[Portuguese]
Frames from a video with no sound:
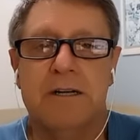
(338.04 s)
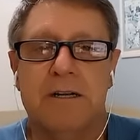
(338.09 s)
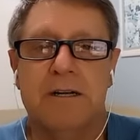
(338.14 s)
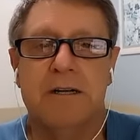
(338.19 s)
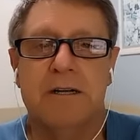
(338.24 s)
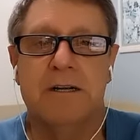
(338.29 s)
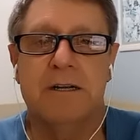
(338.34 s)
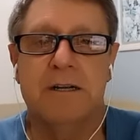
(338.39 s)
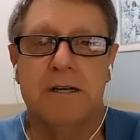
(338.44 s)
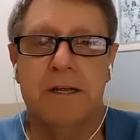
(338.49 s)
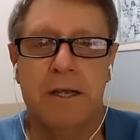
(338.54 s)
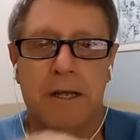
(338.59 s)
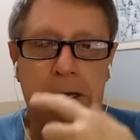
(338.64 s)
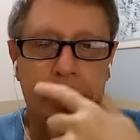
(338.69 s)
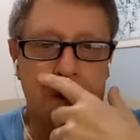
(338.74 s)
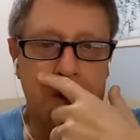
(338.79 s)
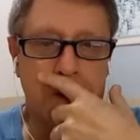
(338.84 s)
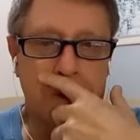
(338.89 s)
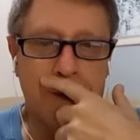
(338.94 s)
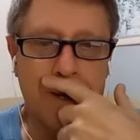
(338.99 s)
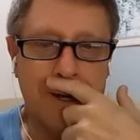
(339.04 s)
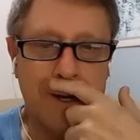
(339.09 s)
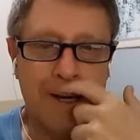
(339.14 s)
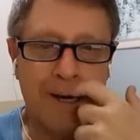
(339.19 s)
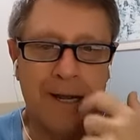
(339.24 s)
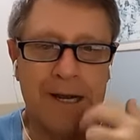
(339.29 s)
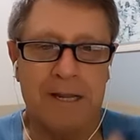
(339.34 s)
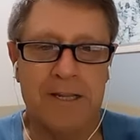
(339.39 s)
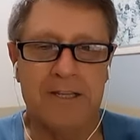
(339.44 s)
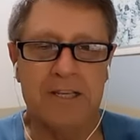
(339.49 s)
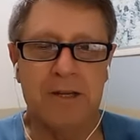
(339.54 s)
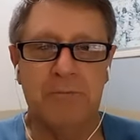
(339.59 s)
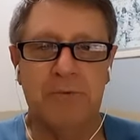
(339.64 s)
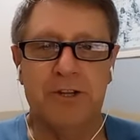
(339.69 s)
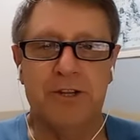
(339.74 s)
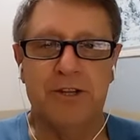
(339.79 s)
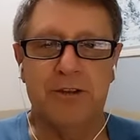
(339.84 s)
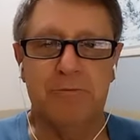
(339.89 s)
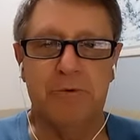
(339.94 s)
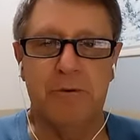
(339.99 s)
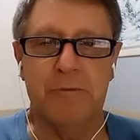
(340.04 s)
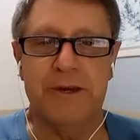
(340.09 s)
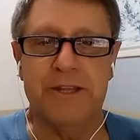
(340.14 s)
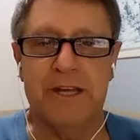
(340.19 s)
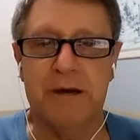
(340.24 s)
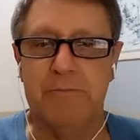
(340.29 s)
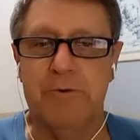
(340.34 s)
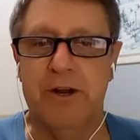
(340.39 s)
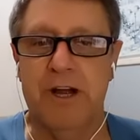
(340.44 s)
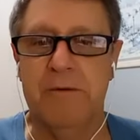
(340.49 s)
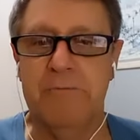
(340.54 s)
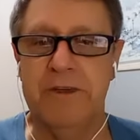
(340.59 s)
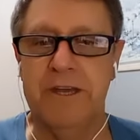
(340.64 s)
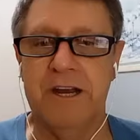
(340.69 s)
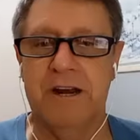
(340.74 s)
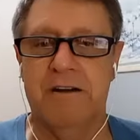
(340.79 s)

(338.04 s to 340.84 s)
É, a Clara tinha pedido para mandar para caminhar.